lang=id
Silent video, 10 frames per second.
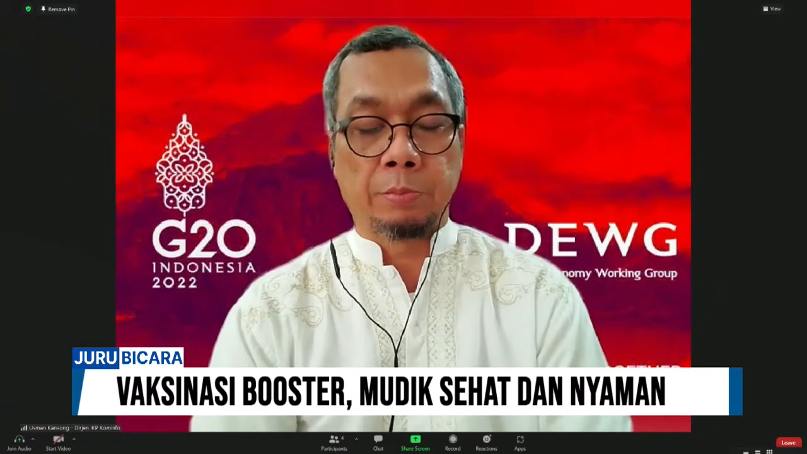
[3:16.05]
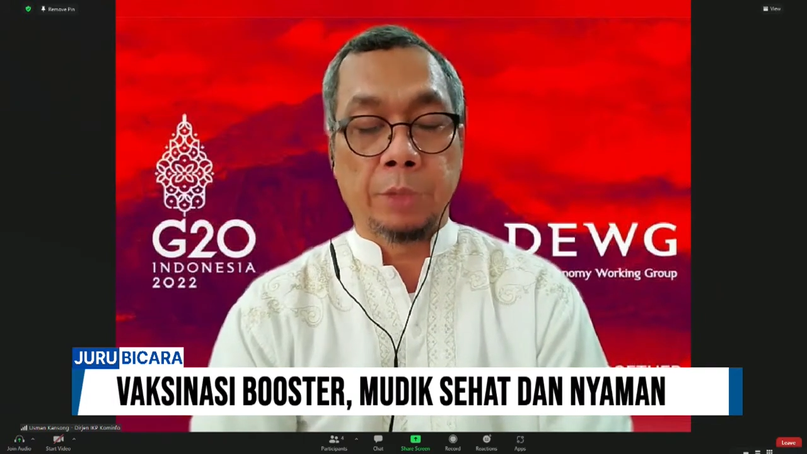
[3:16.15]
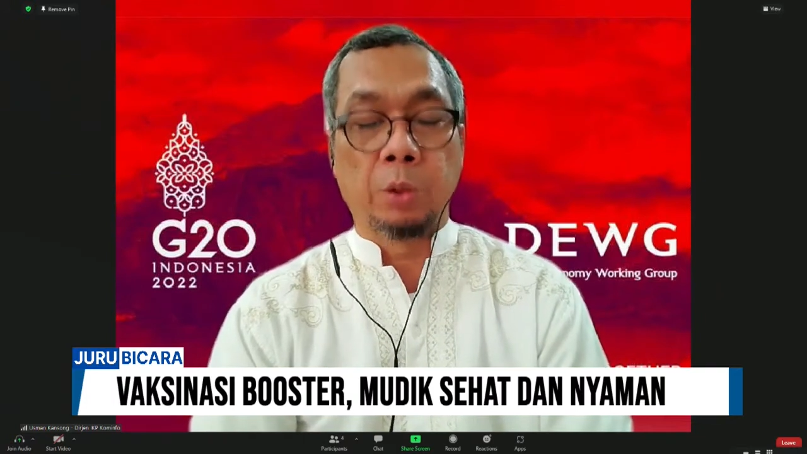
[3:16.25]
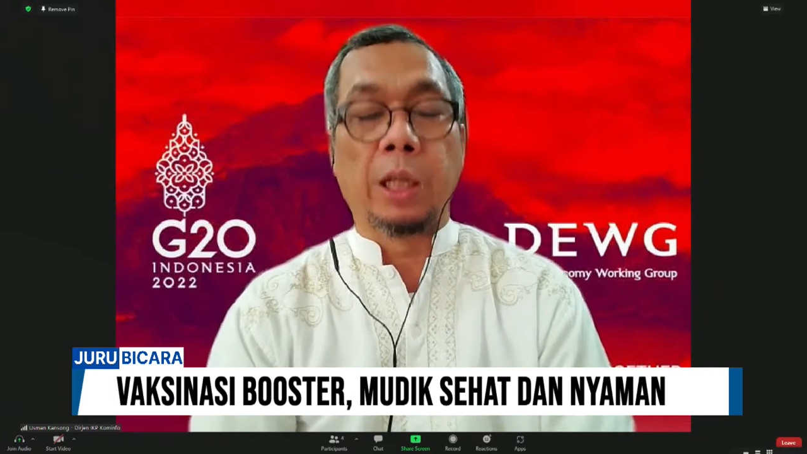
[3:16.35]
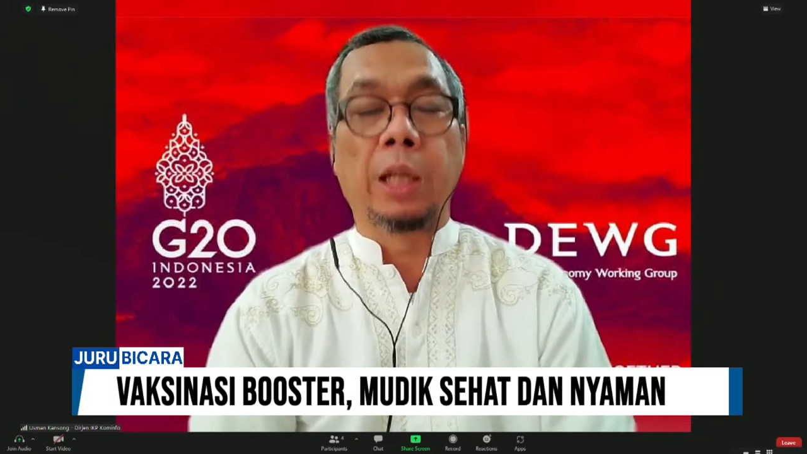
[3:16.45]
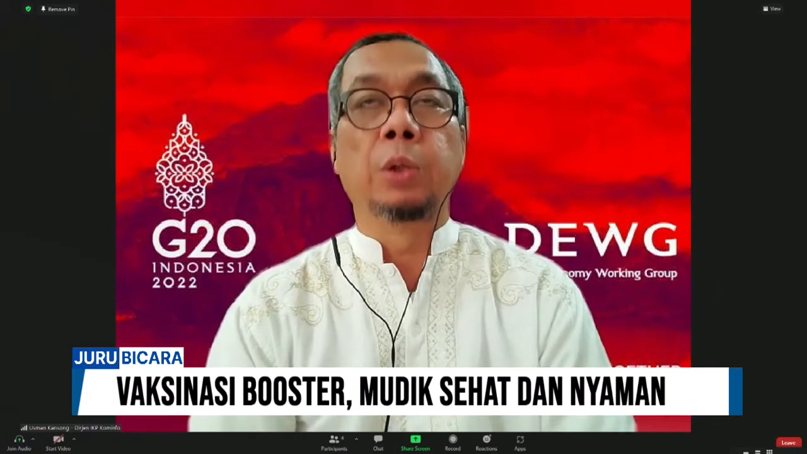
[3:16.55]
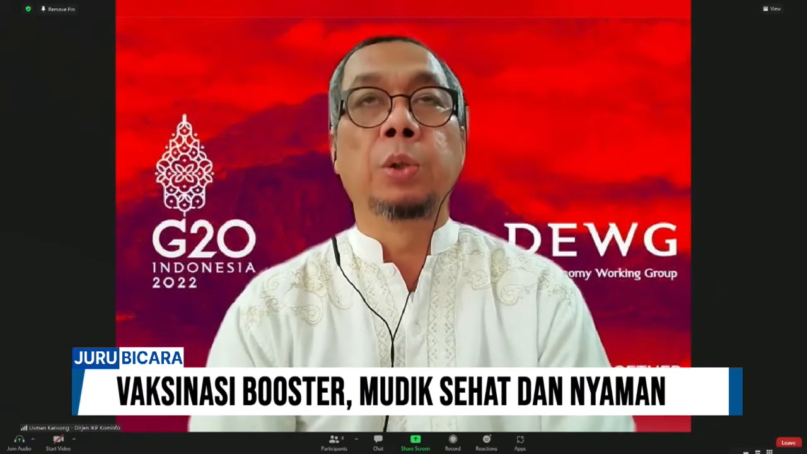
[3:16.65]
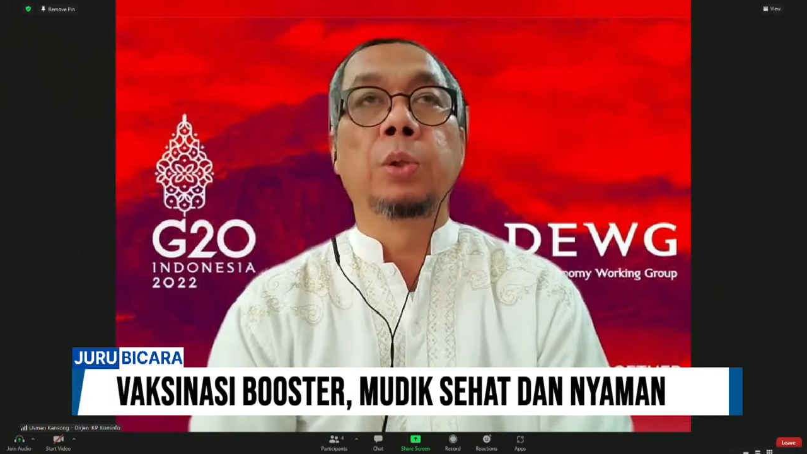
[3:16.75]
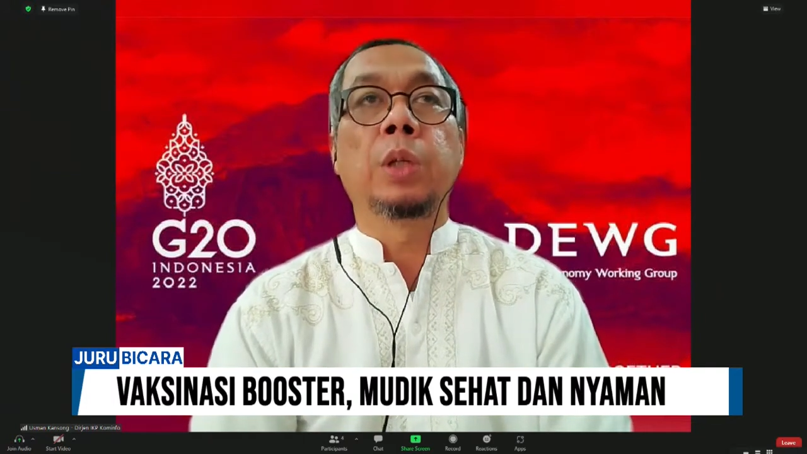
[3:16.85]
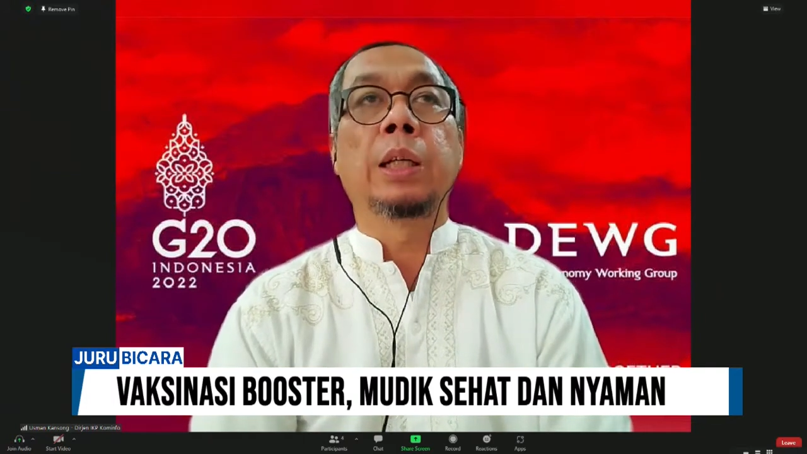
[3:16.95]
minggu
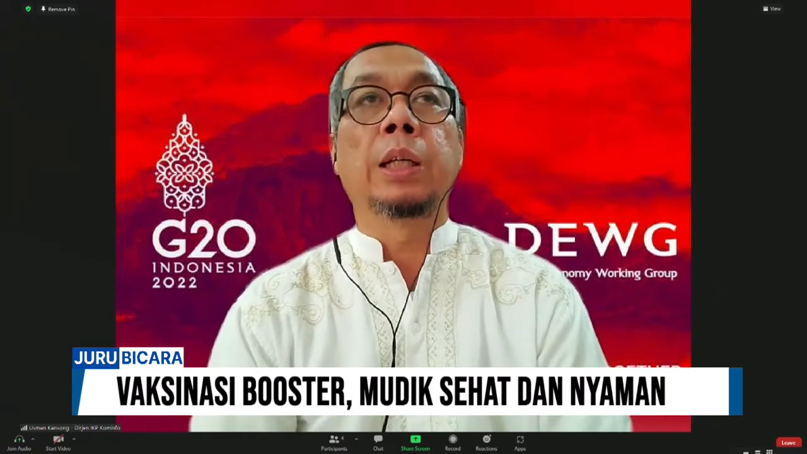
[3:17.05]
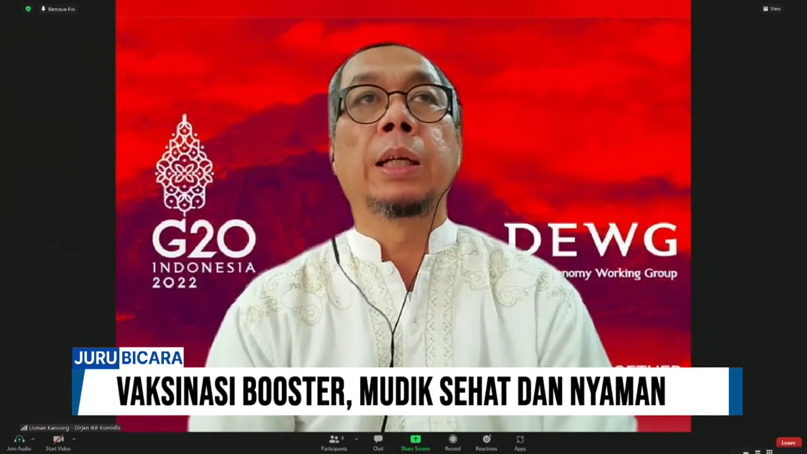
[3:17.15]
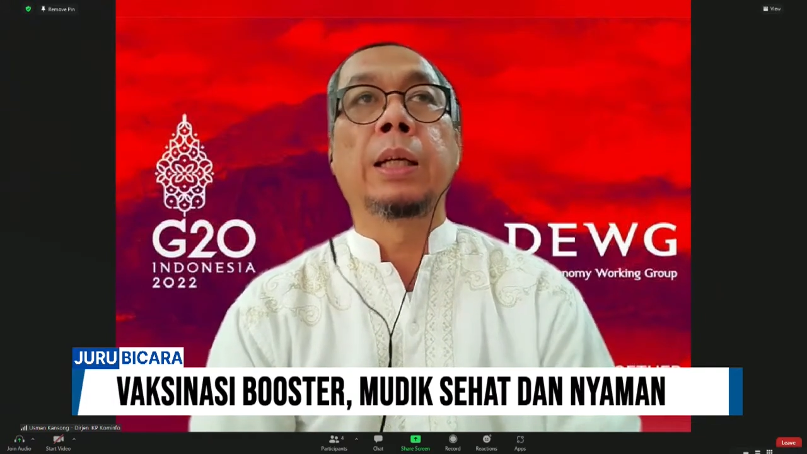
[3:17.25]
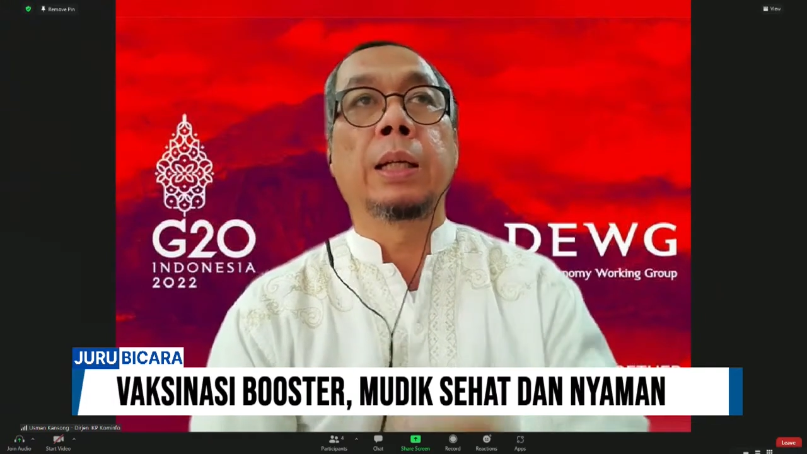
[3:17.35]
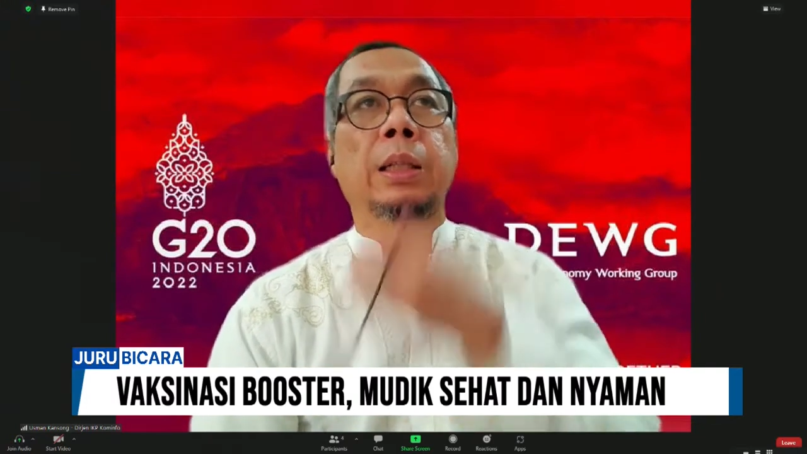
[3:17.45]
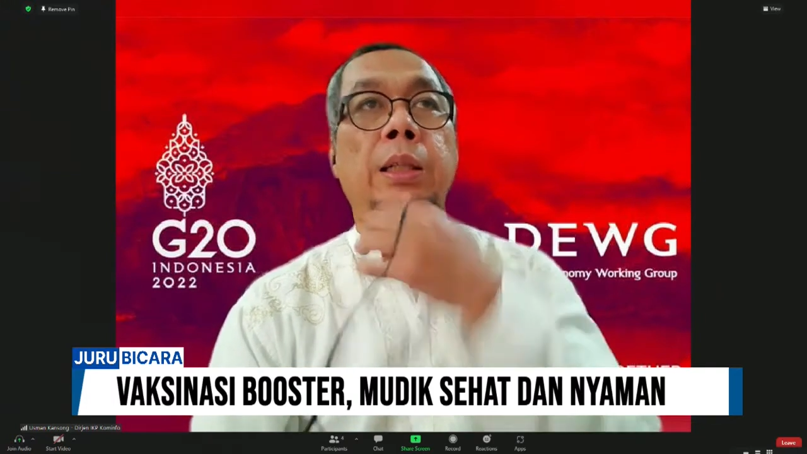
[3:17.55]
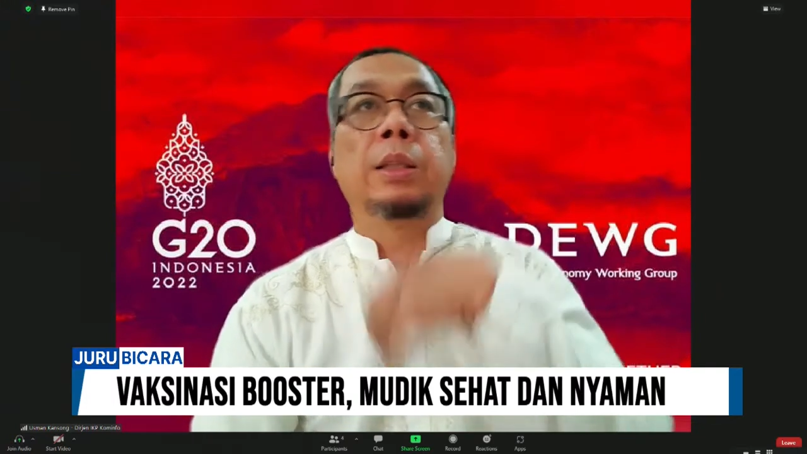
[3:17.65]
lalu ada